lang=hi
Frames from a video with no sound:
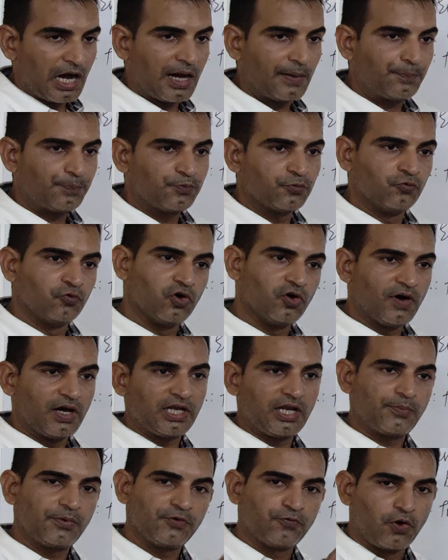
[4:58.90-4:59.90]
आप वो
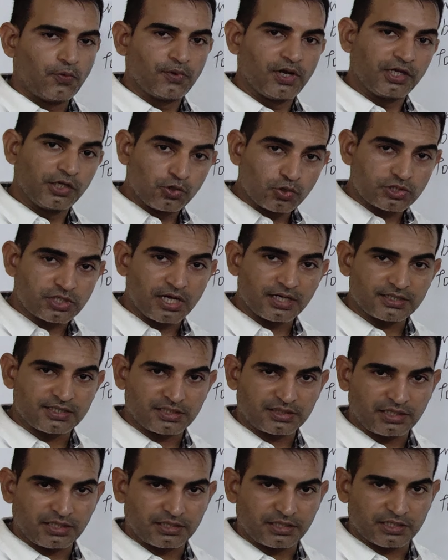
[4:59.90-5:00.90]
वाला भी फॉर्मूला यूज़ कर
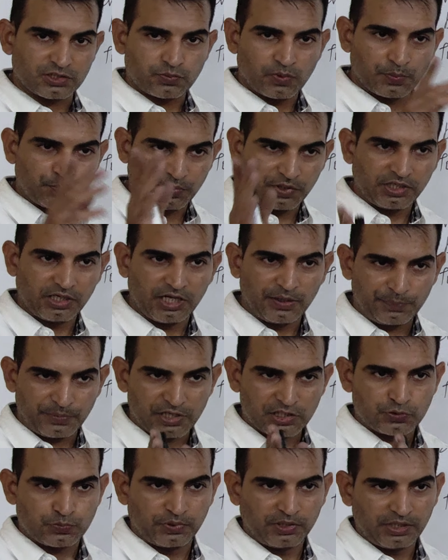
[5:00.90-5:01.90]
सकते थे इसमें पी ए
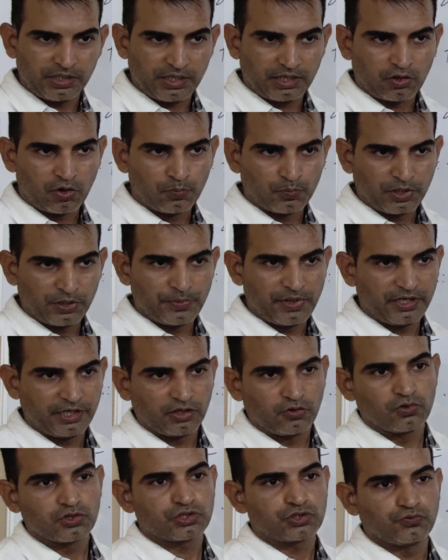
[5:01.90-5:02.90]
प्लस पी ए
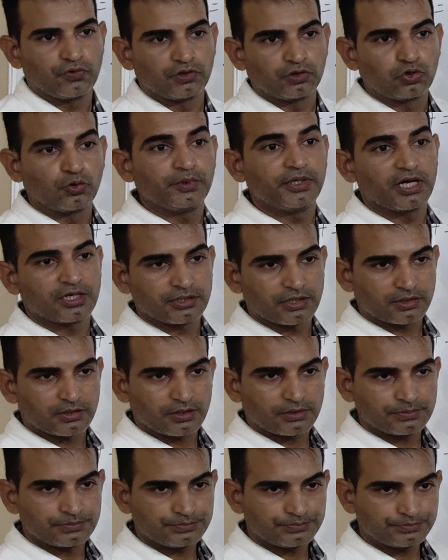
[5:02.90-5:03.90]
कॉम्प्लीमेंट इक्वल्स टू वन तो भी आ
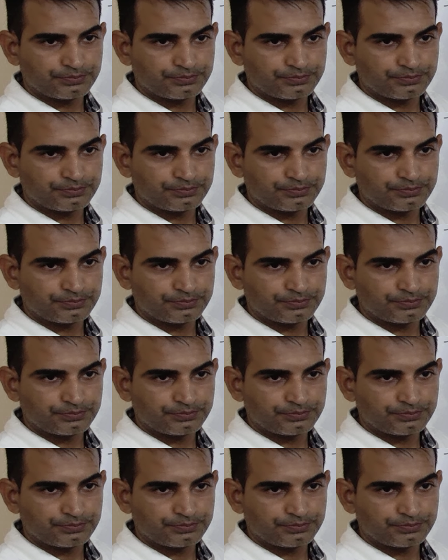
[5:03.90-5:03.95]
जाता